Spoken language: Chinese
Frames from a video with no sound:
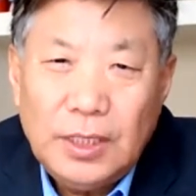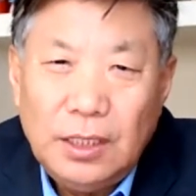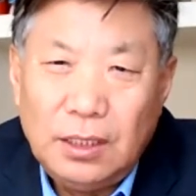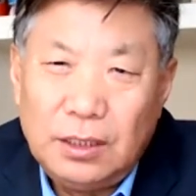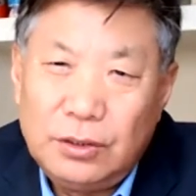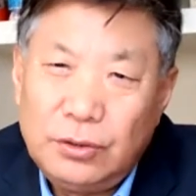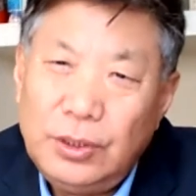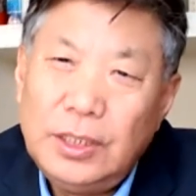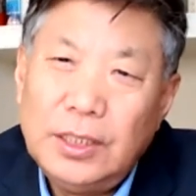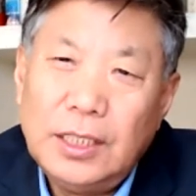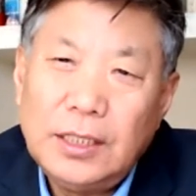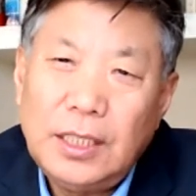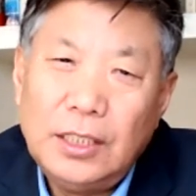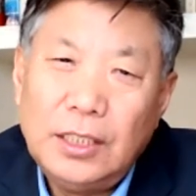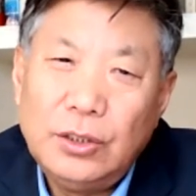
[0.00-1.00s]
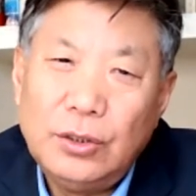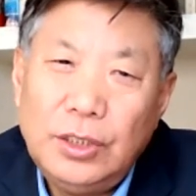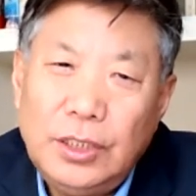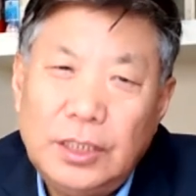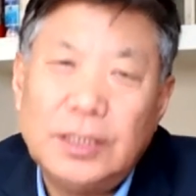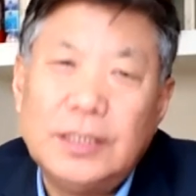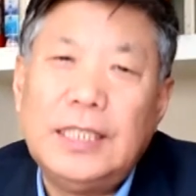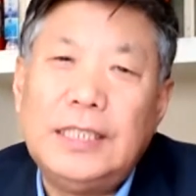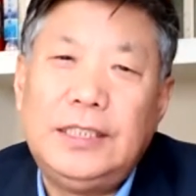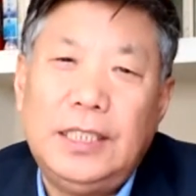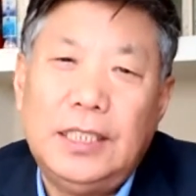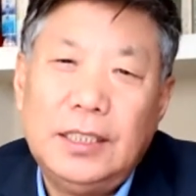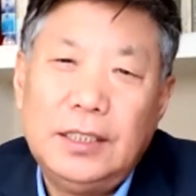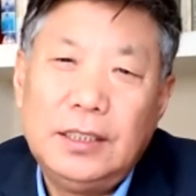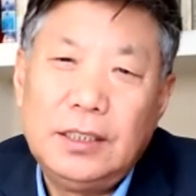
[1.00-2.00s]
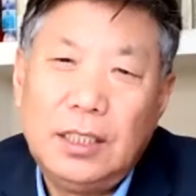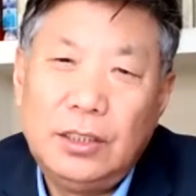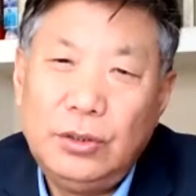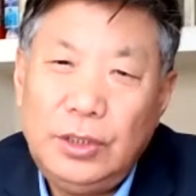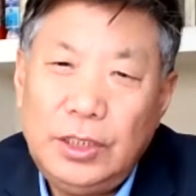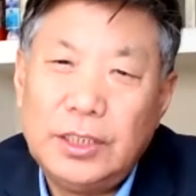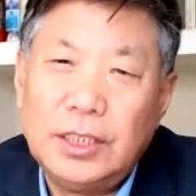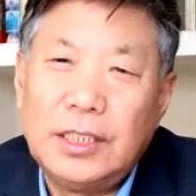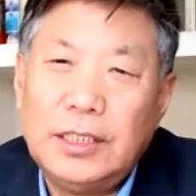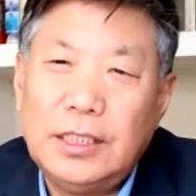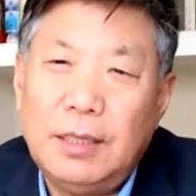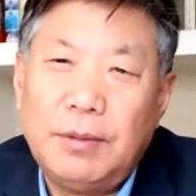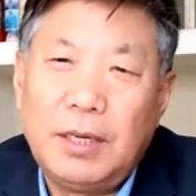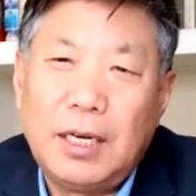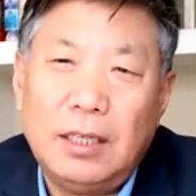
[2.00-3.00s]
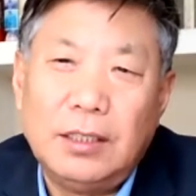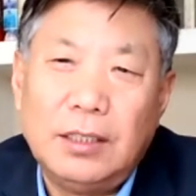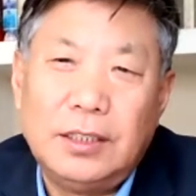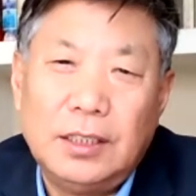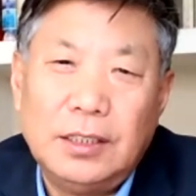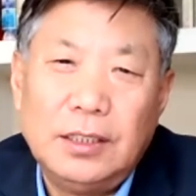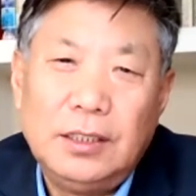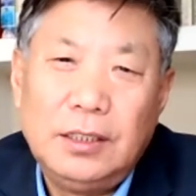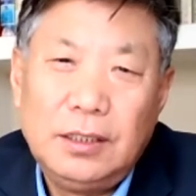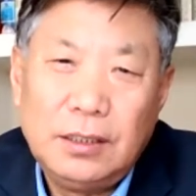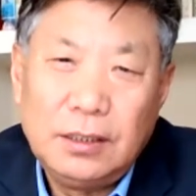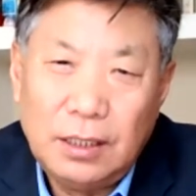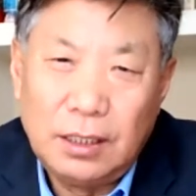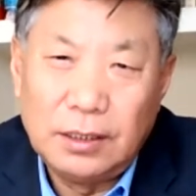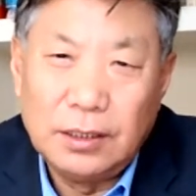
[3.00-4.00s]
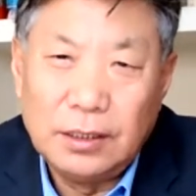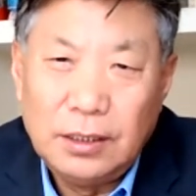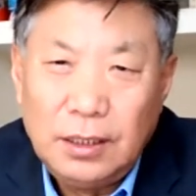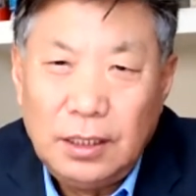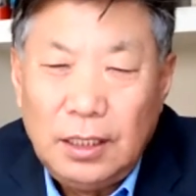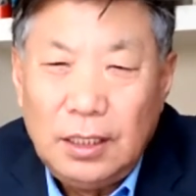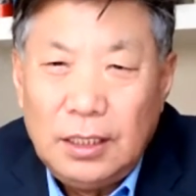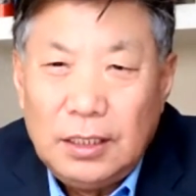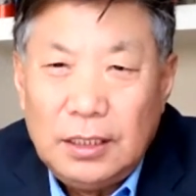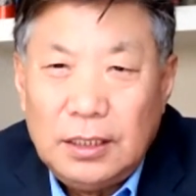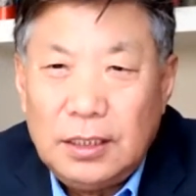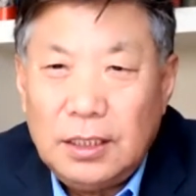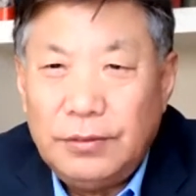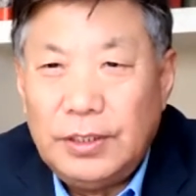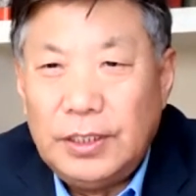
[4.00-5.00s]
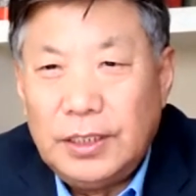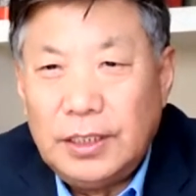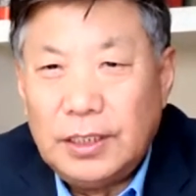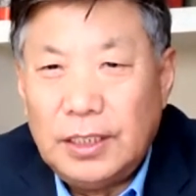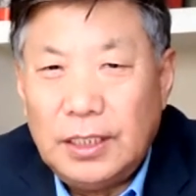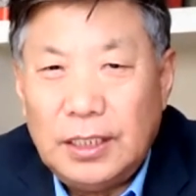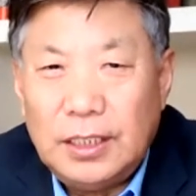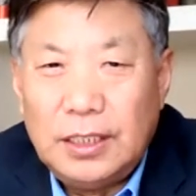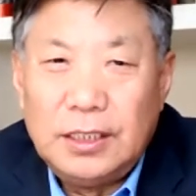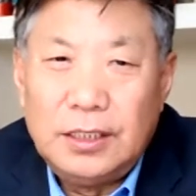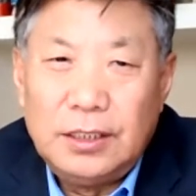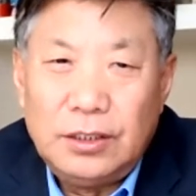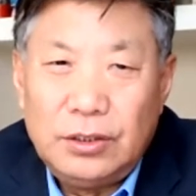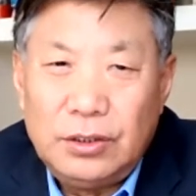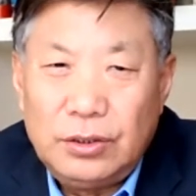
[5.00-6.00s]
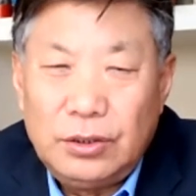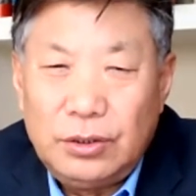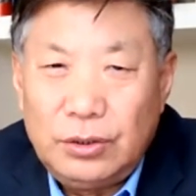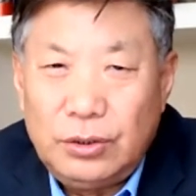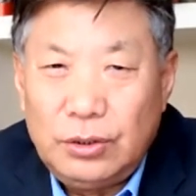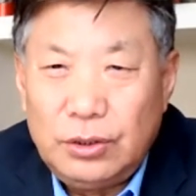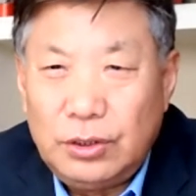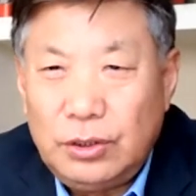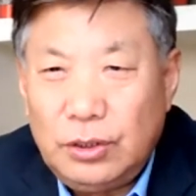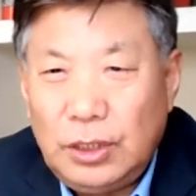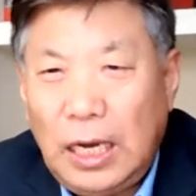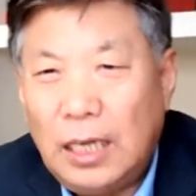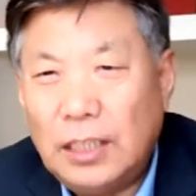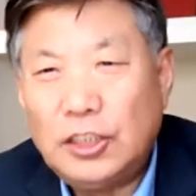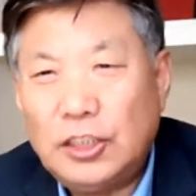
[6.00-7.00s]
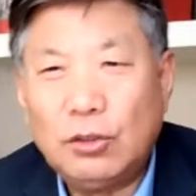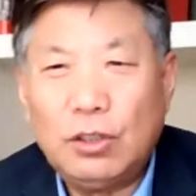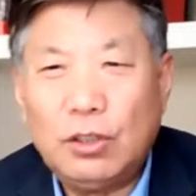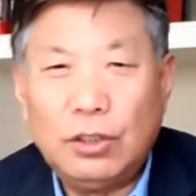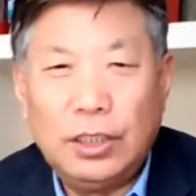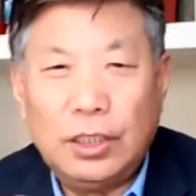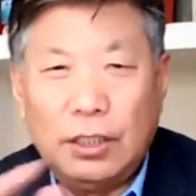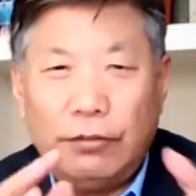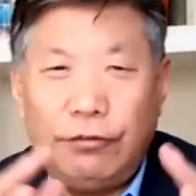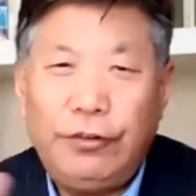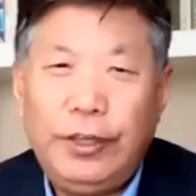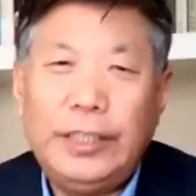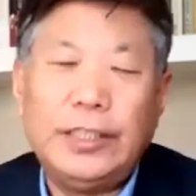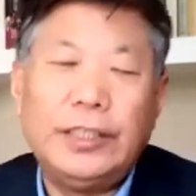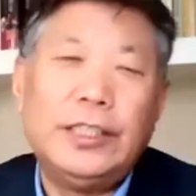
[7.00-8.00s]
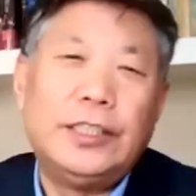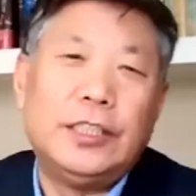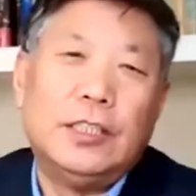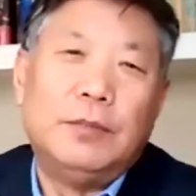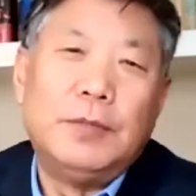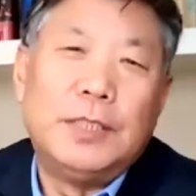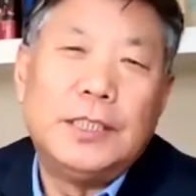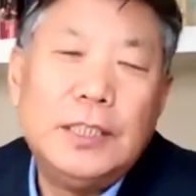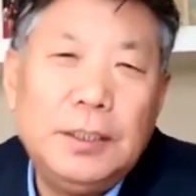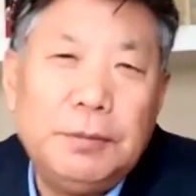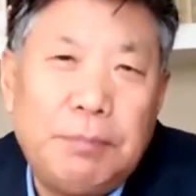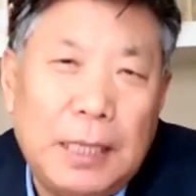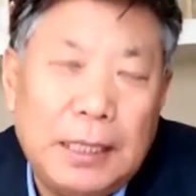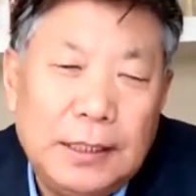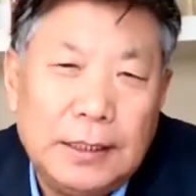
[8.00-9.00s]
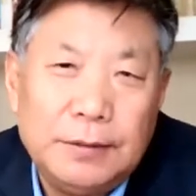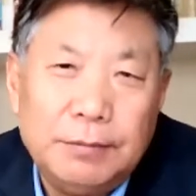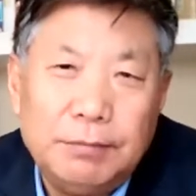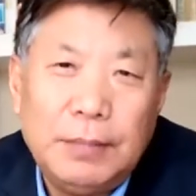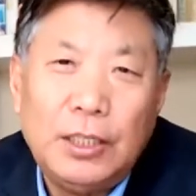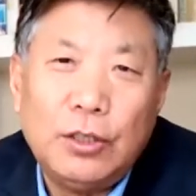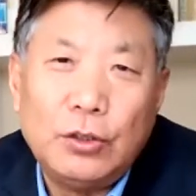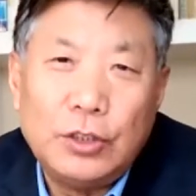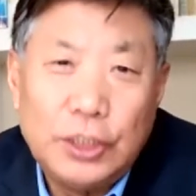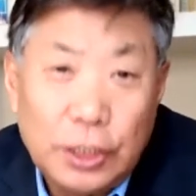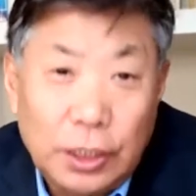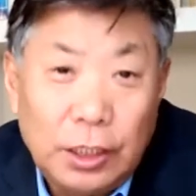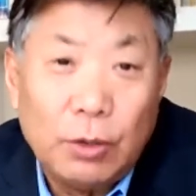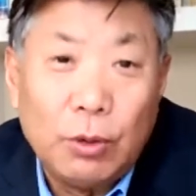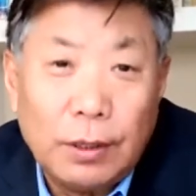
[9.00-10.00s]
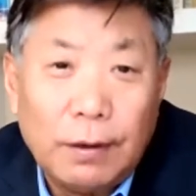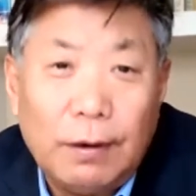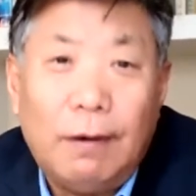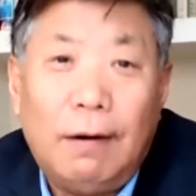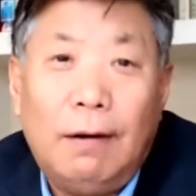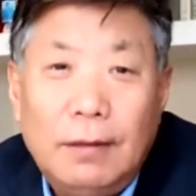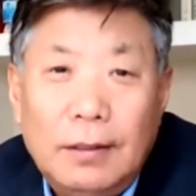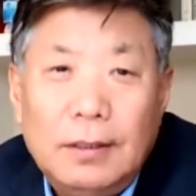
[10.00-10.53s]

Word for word: 啊，所以呢，他就一直在写，他就一直跟他们抗争，抗争。那么这个是他受到那个非人的折磨，是一般人没有经历过的啊，